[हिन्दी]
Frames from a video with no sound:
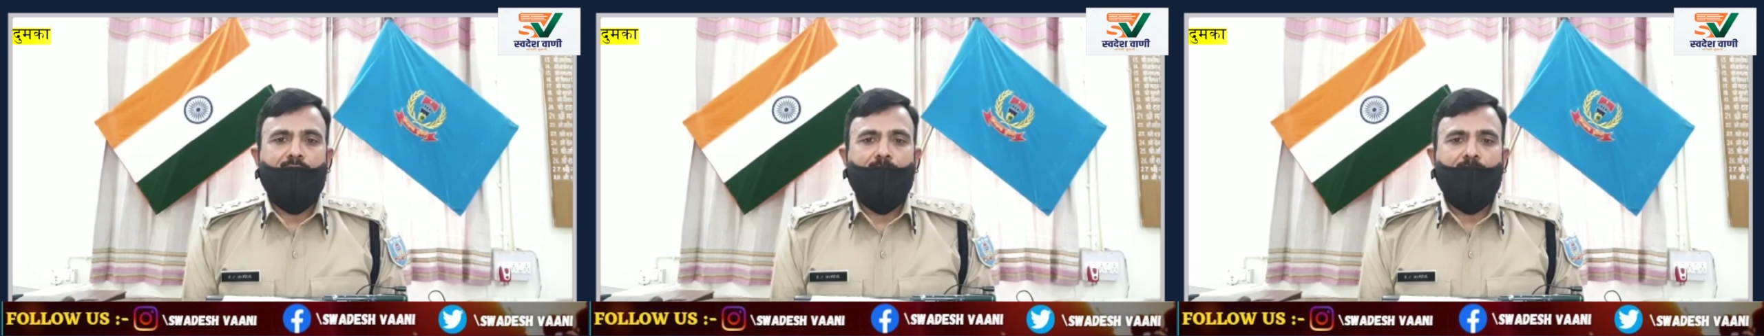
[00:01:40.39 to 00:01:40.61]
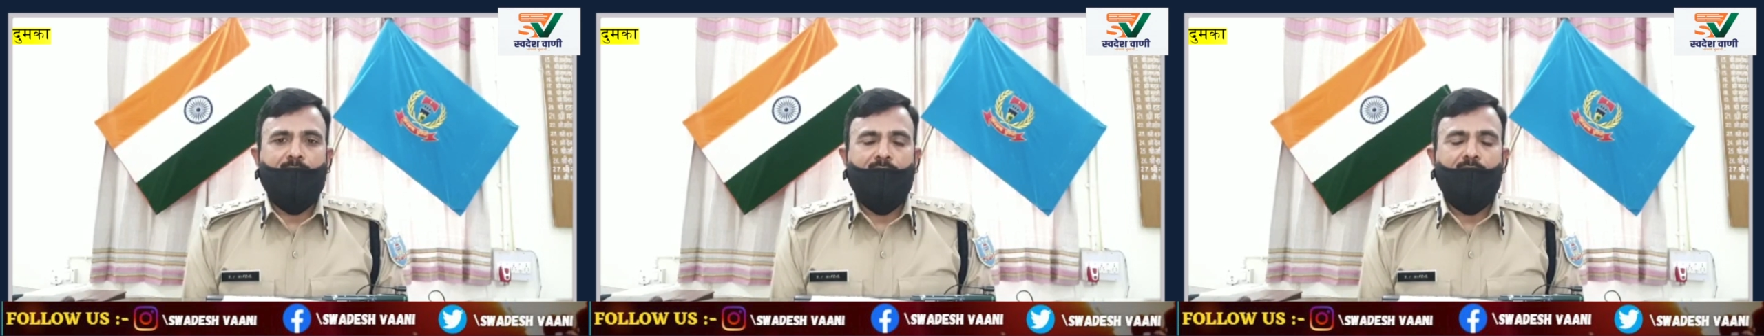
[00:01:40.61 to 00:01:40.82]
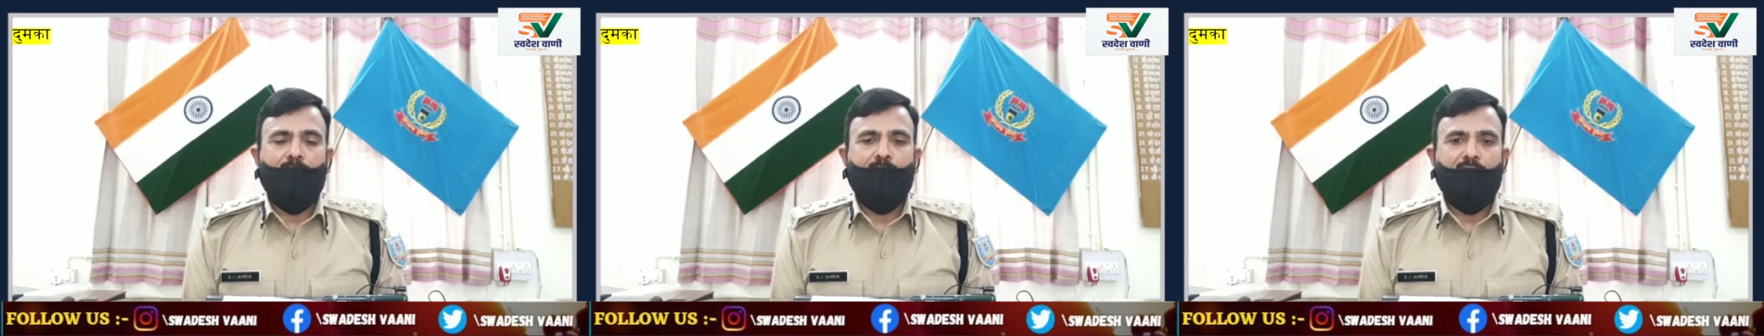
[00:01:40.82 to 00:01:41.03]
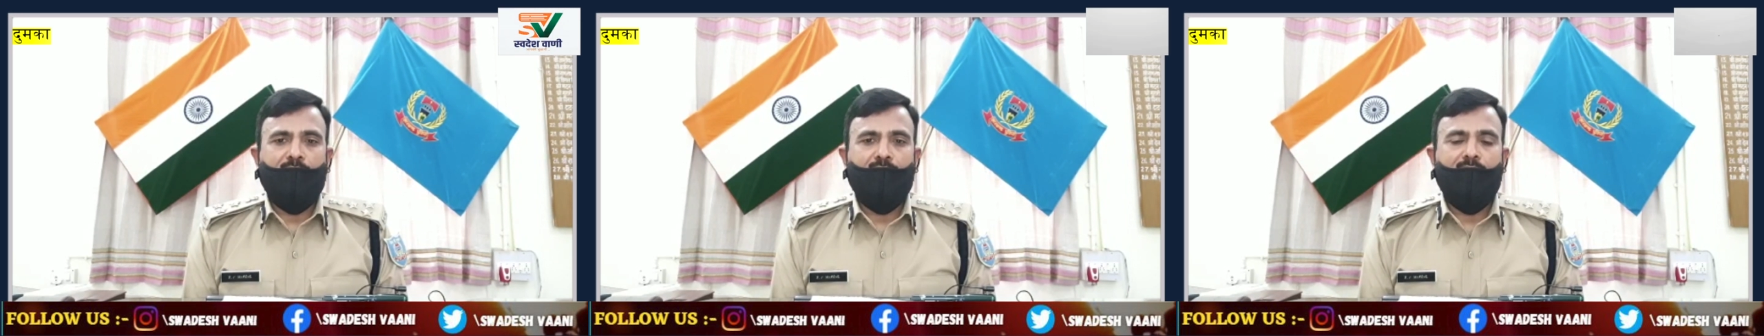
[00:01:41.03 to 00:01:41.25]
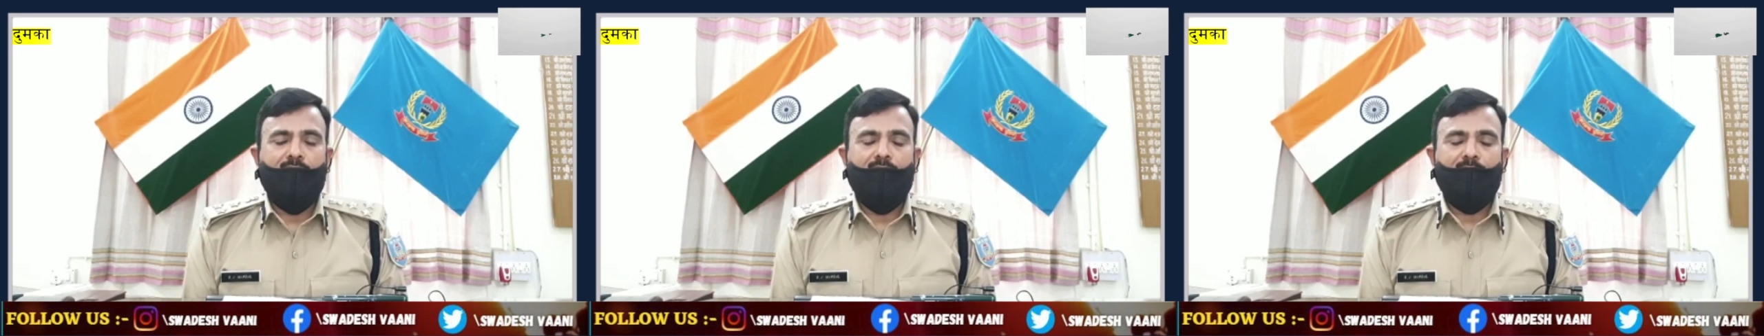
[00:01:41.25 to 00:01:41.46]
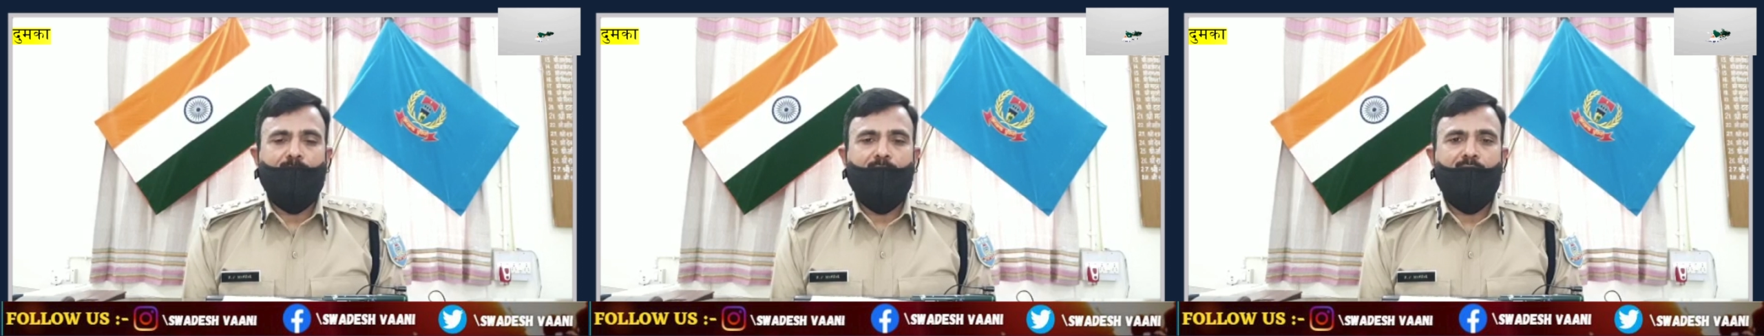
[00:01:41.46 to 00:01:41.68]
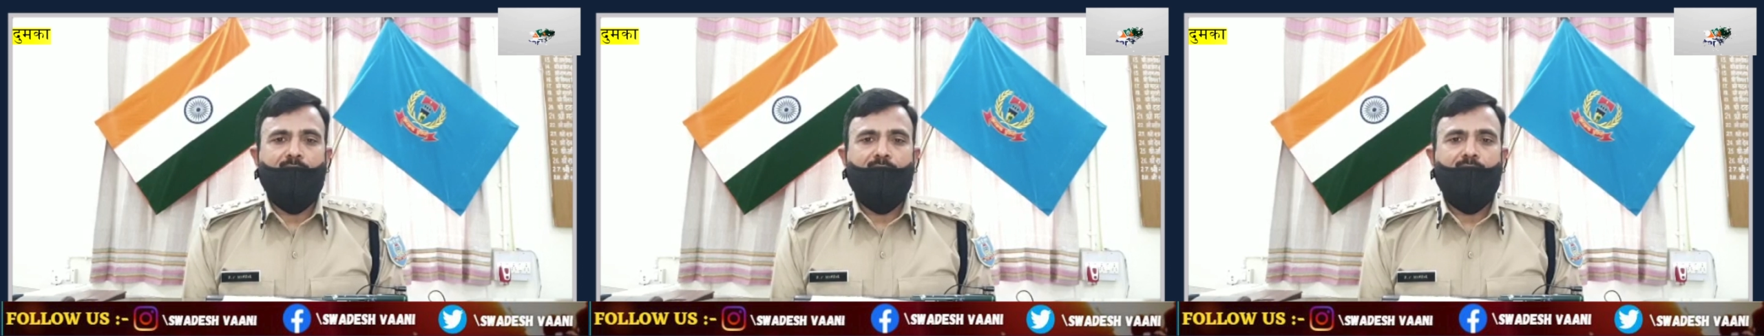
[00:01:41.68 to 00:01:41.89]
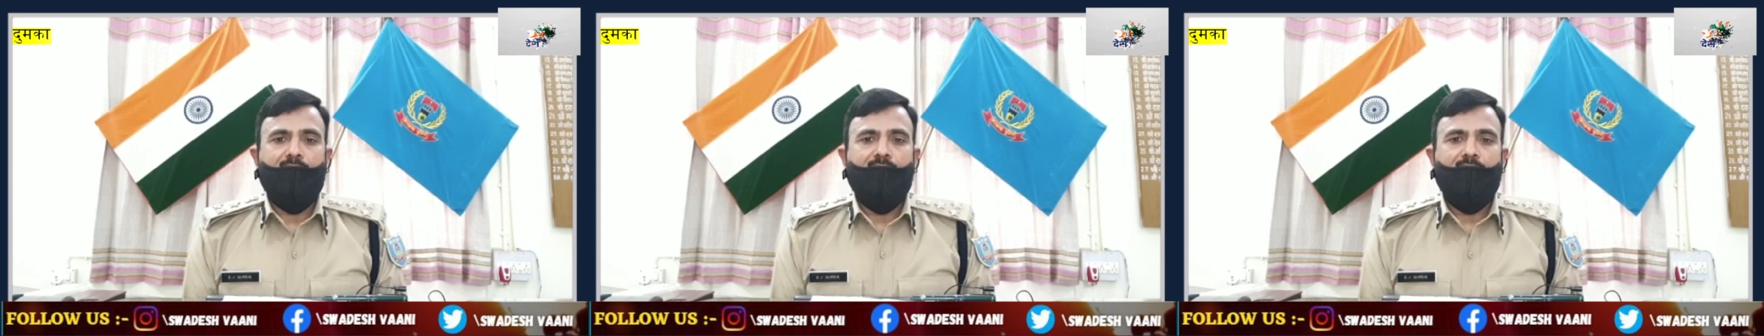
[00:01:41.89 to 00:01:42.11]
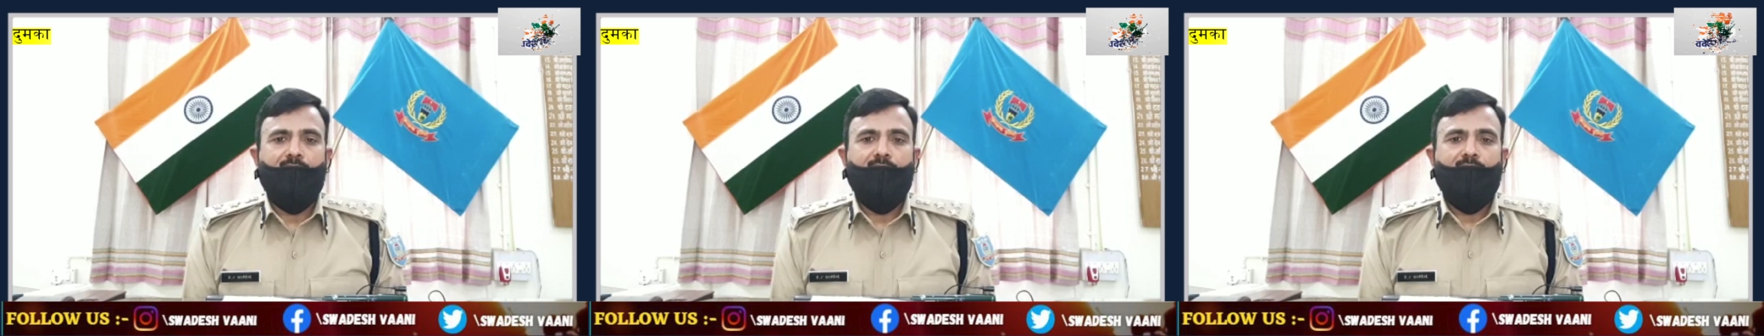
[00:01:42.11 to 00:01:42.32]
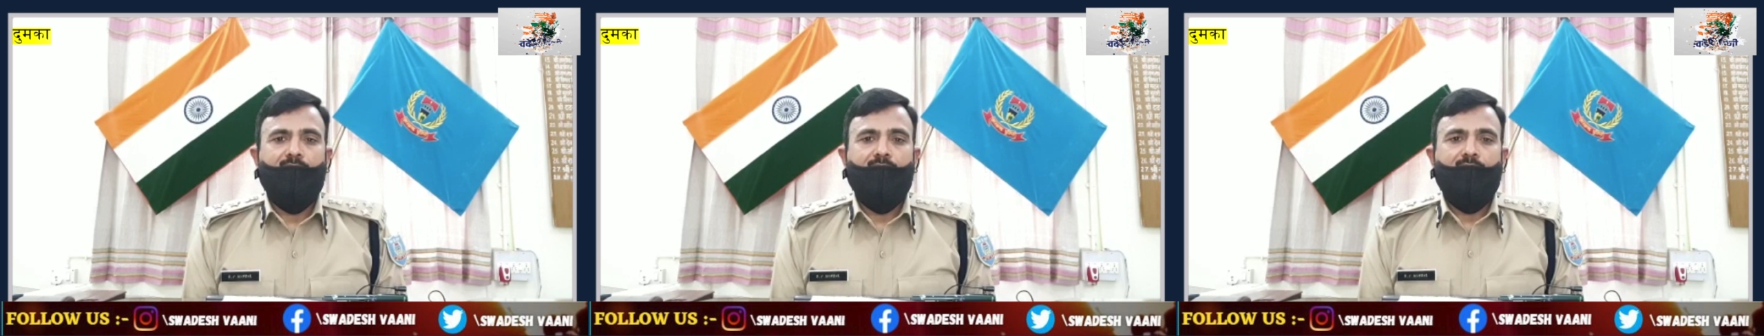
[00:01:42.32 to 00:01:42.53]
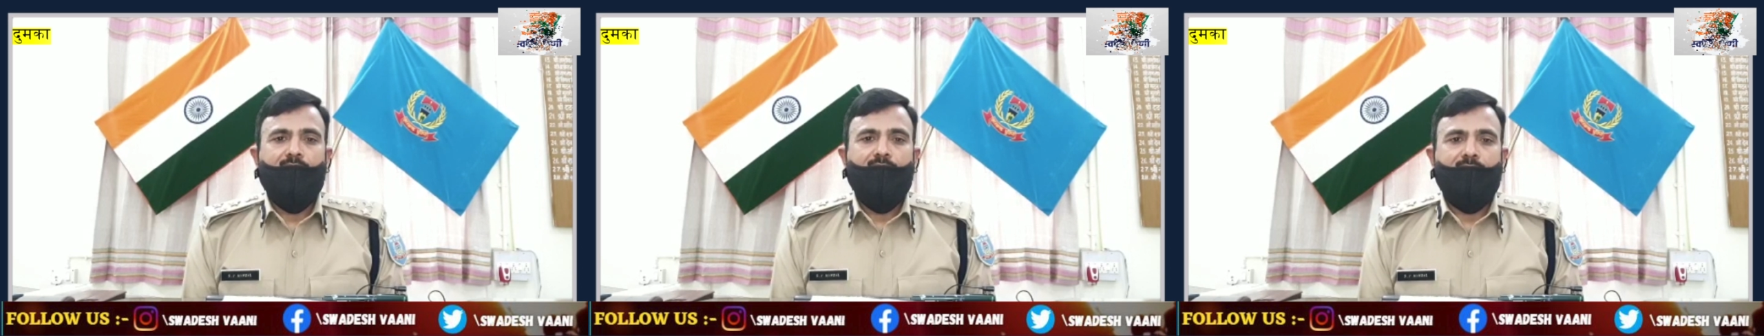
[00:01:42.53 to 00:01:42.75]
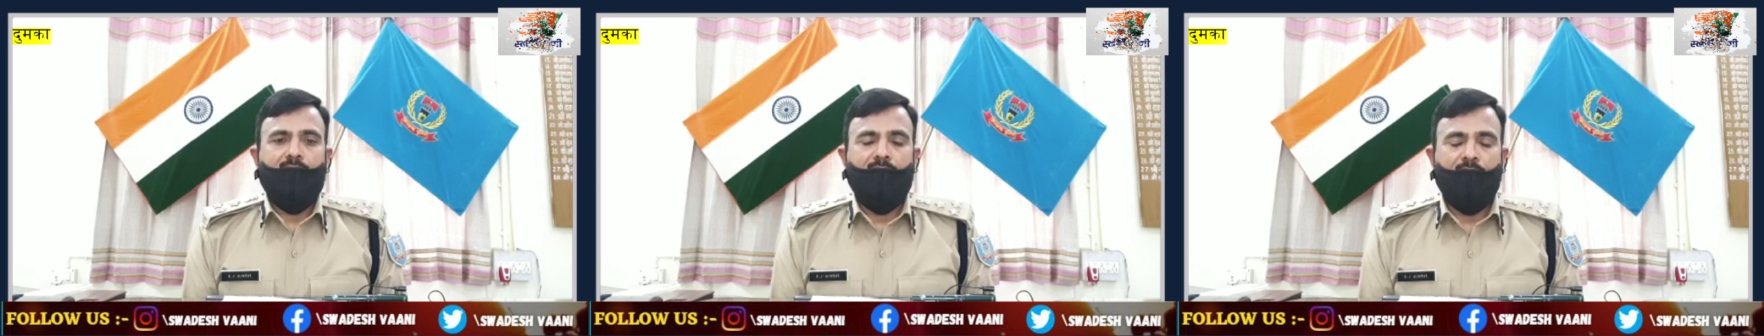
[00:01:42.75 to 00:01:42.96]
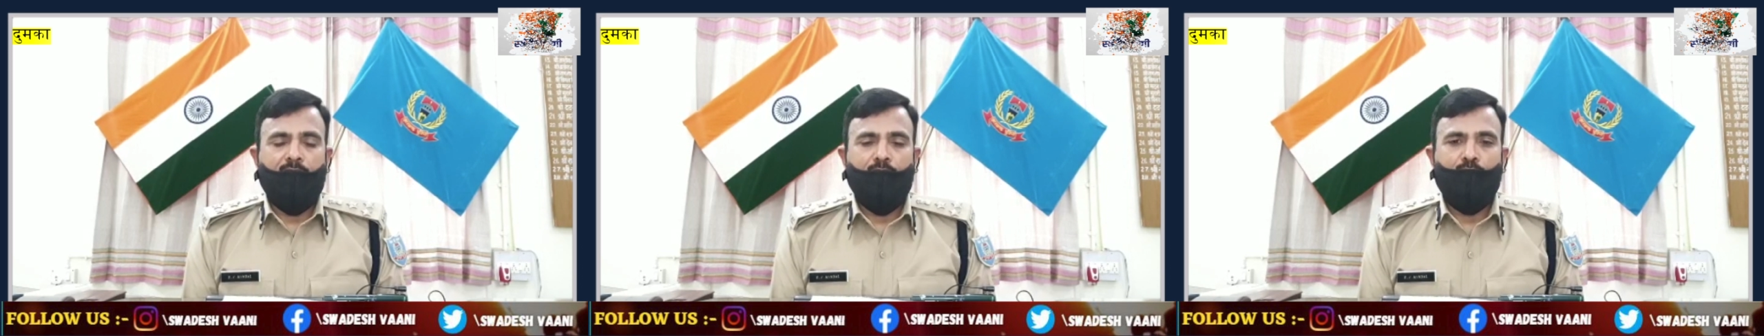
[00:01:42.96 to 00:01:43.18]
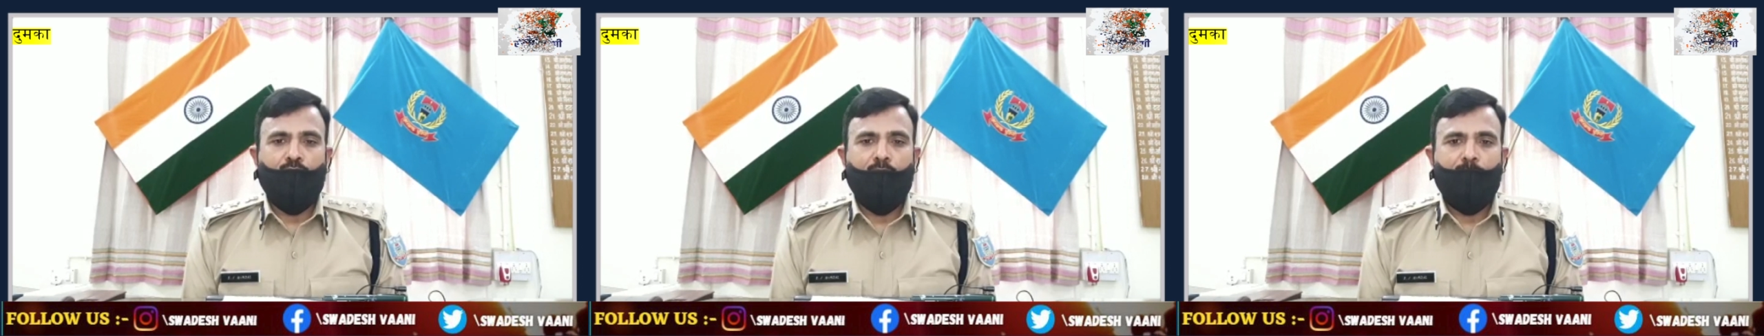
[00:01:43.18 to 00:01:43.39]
मंदिर बासुकीनाथ में श्रद्धालुओं